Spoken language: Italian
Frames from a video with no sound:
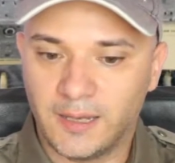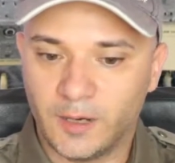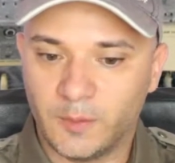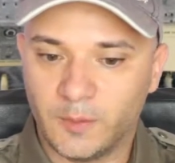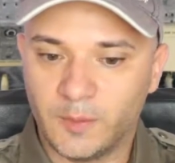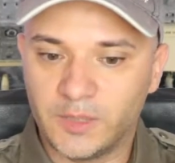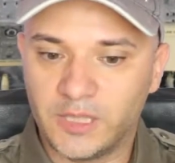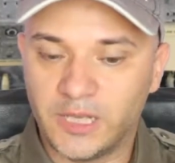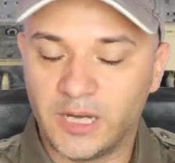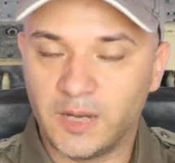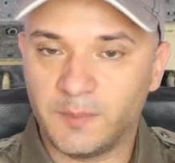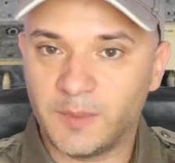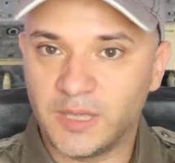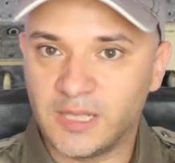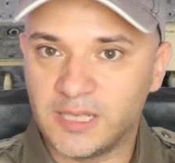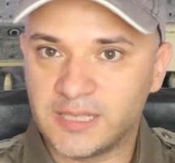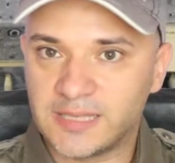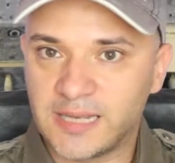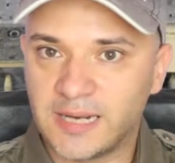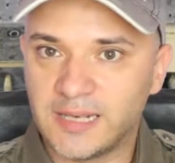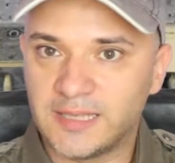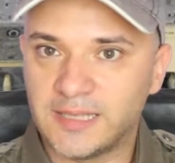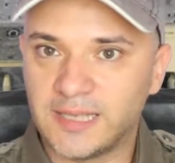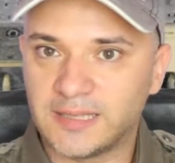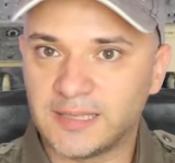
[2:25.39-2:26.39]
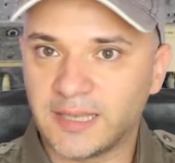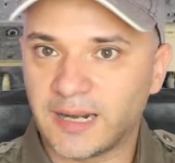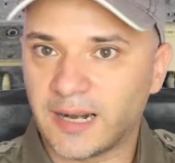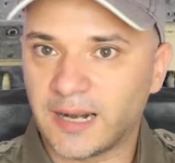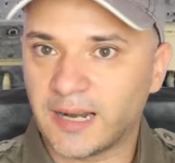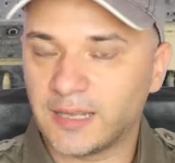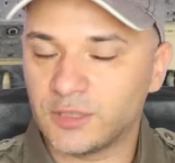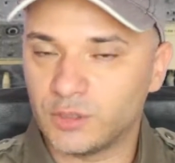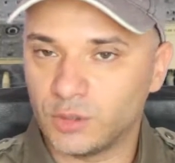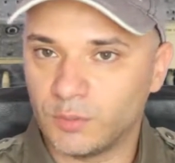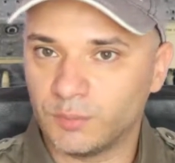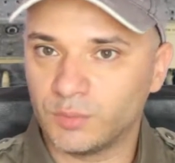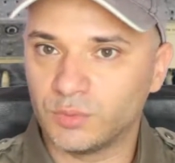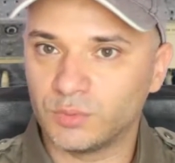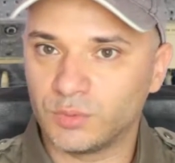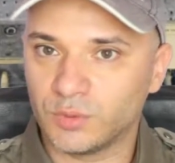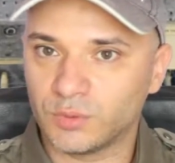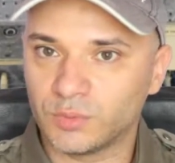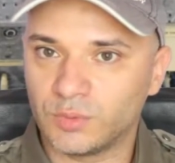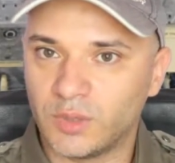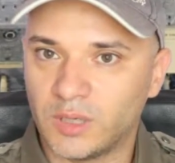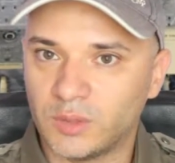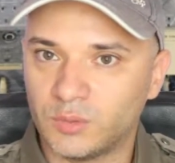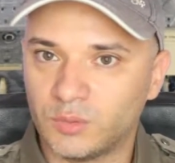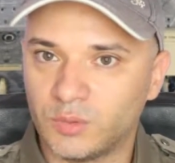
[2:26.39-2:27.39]
dire, i piedistalli di atterraggio appunto
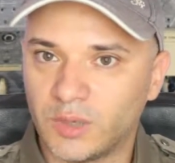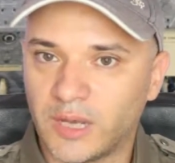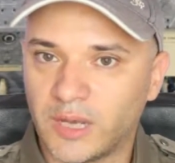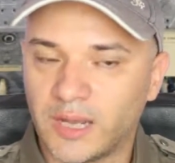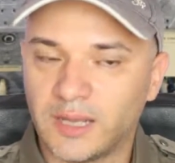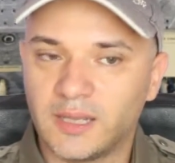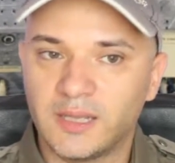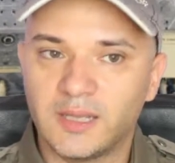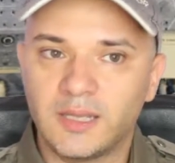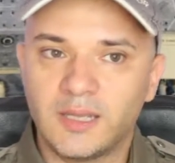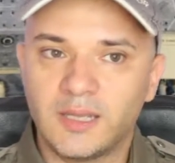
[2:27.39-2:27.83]
sulla Luna.